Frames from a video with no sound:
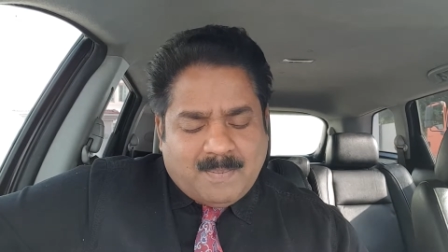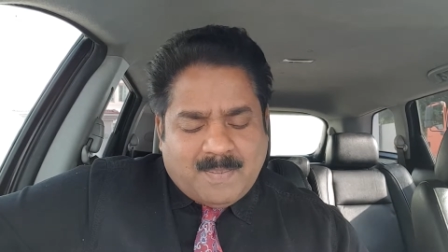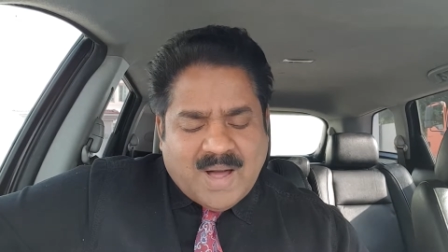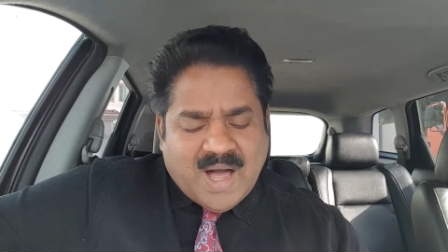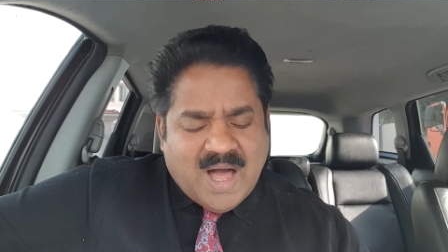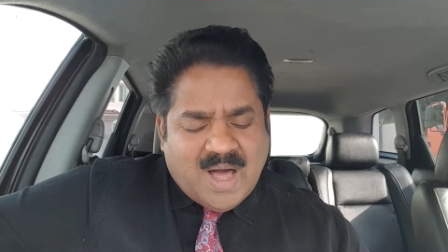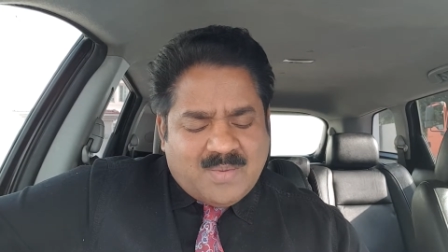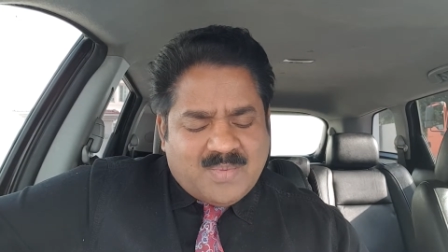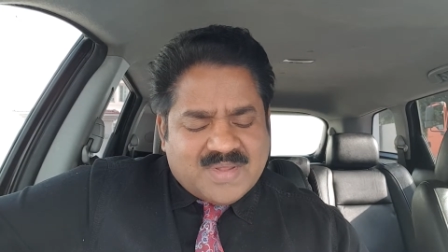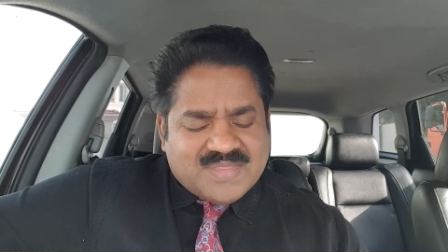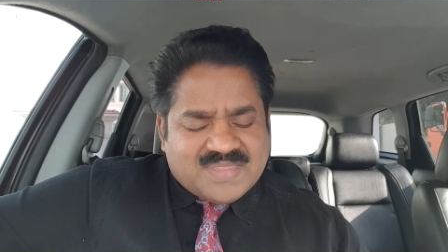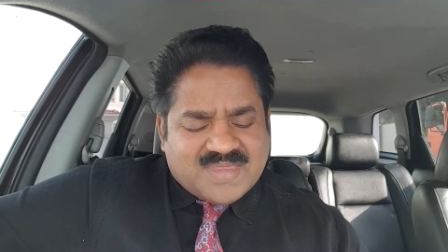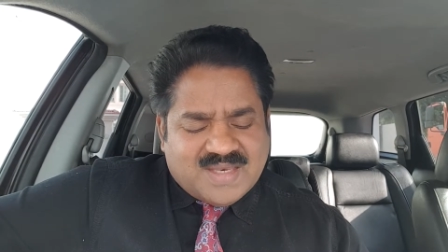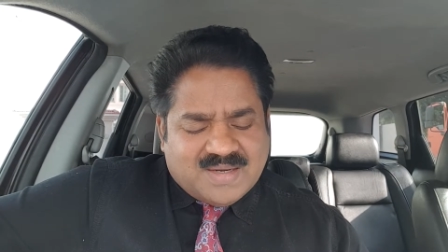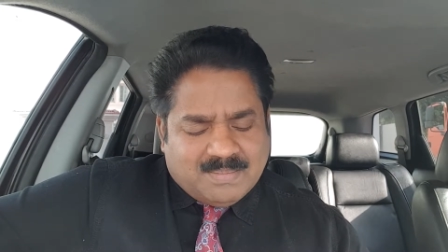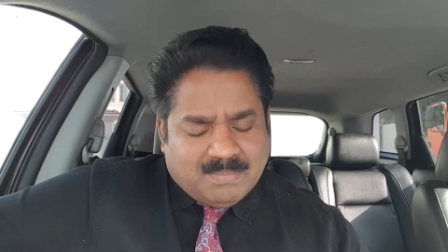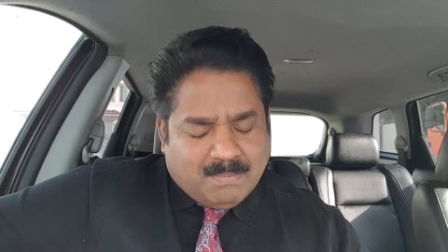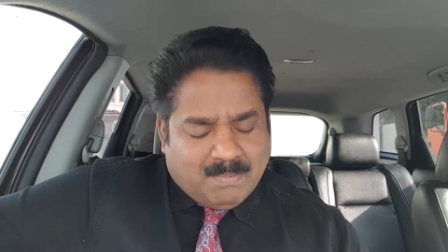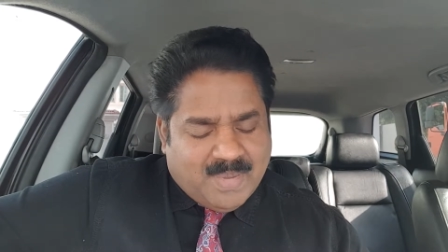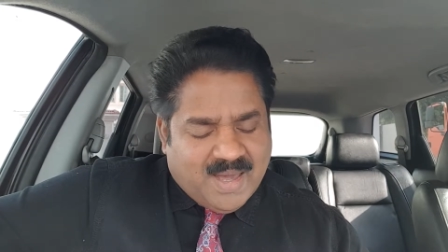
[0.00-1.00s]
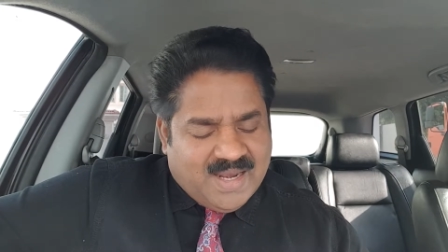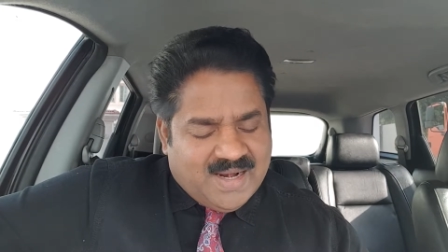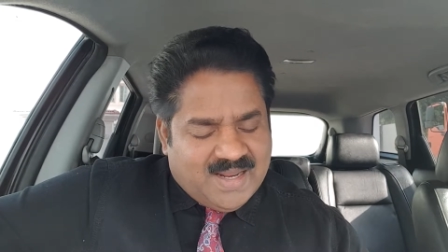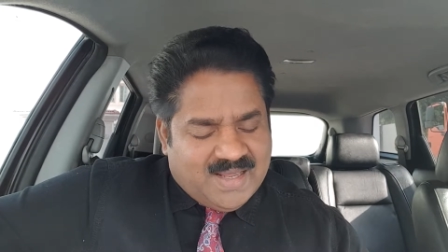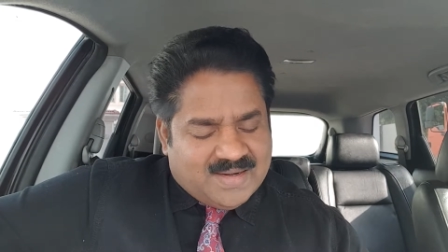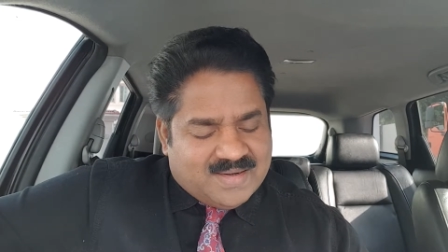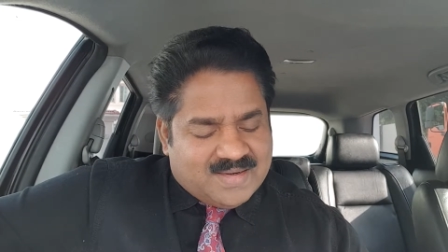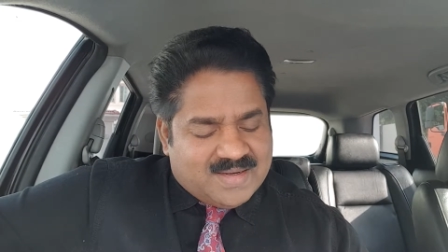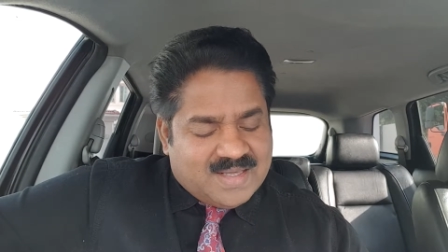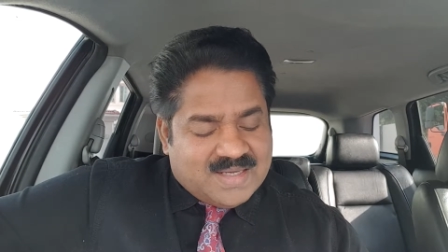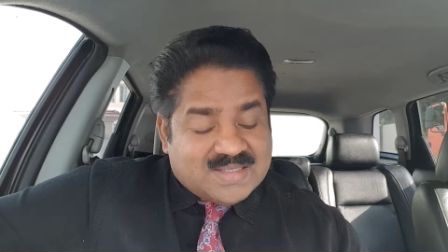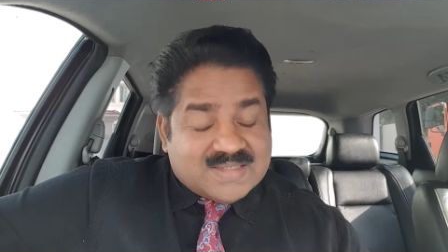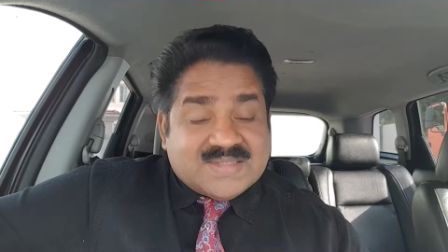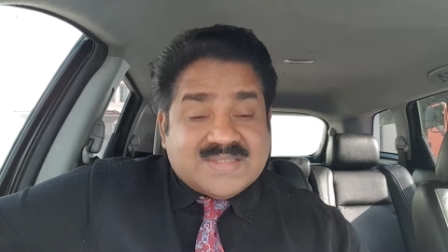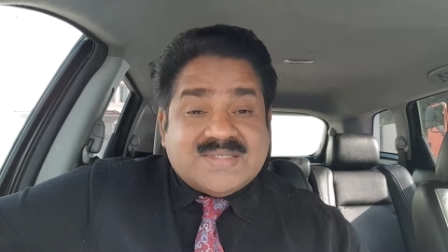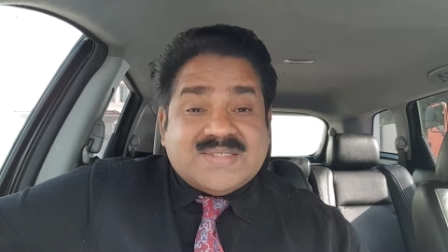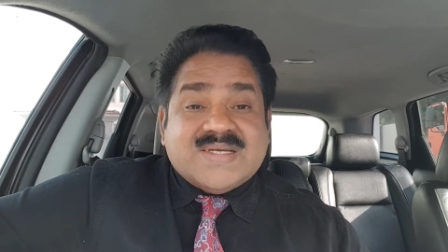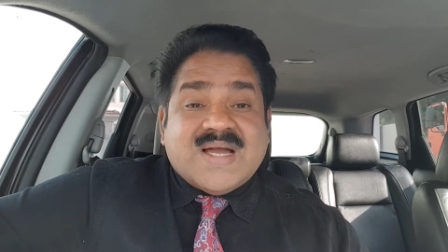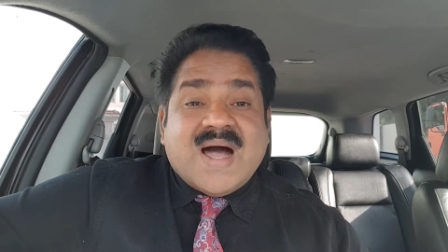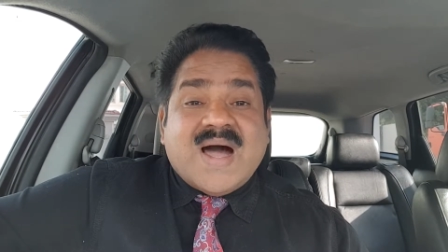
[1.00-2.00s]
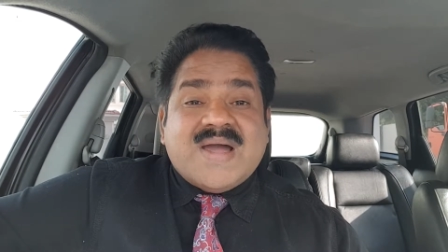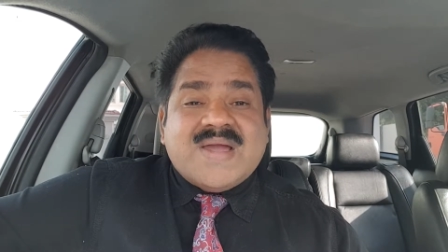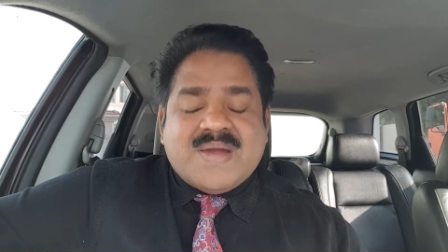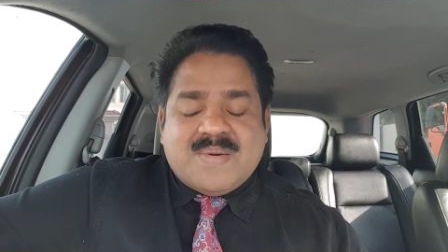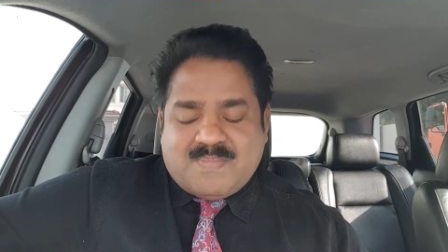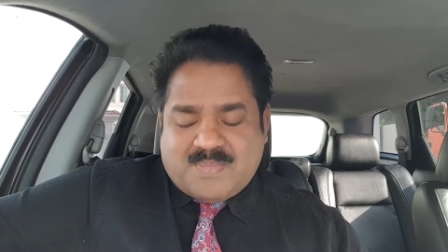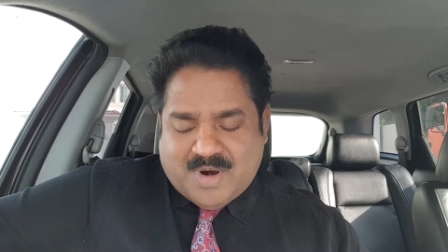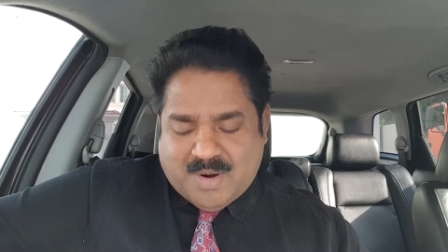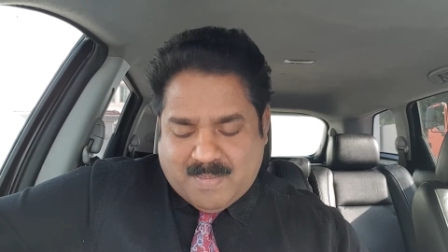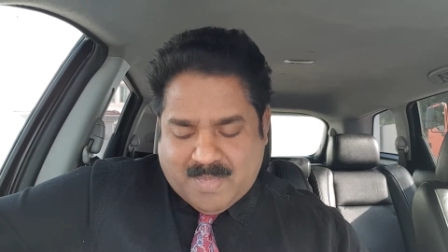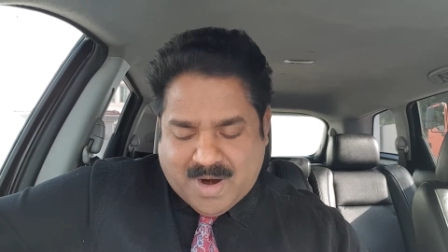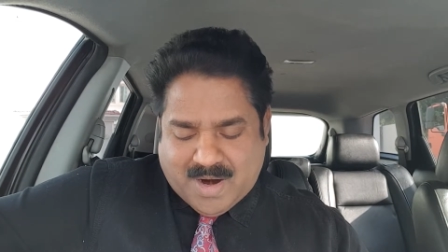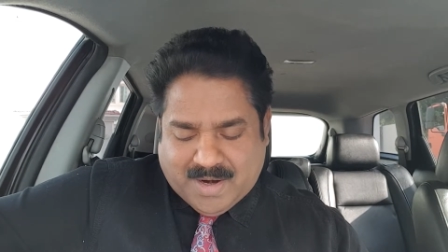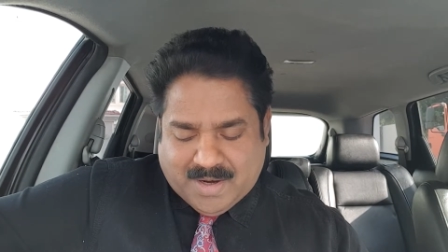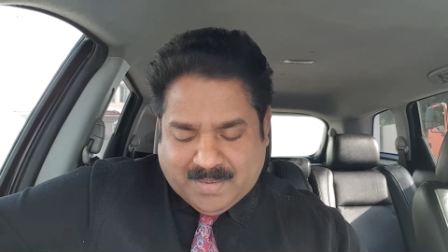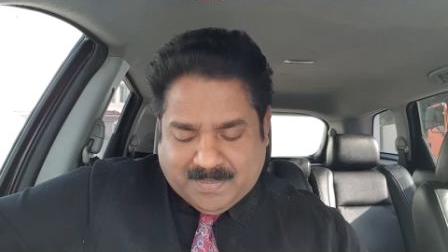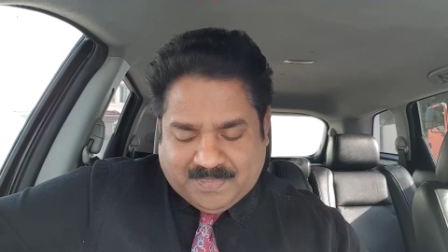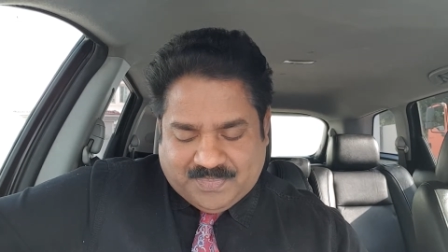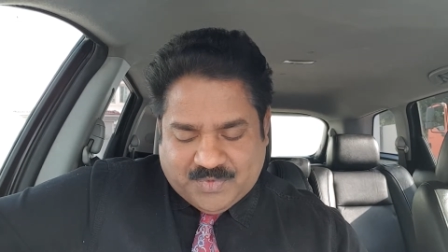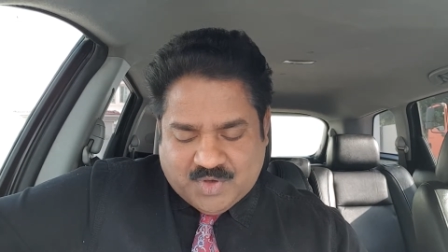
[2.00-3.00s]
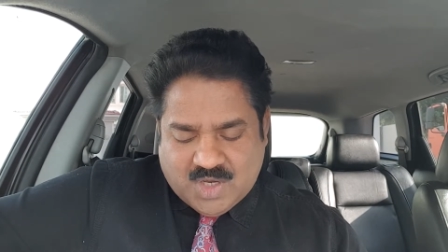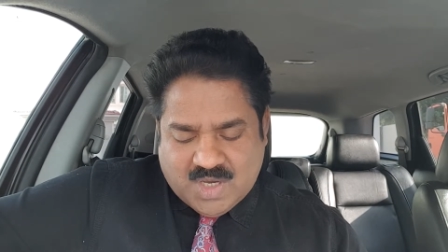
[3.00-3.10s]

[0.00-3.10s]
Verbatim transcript: பாவத்தின் பலன் நியாய பிரமாணம்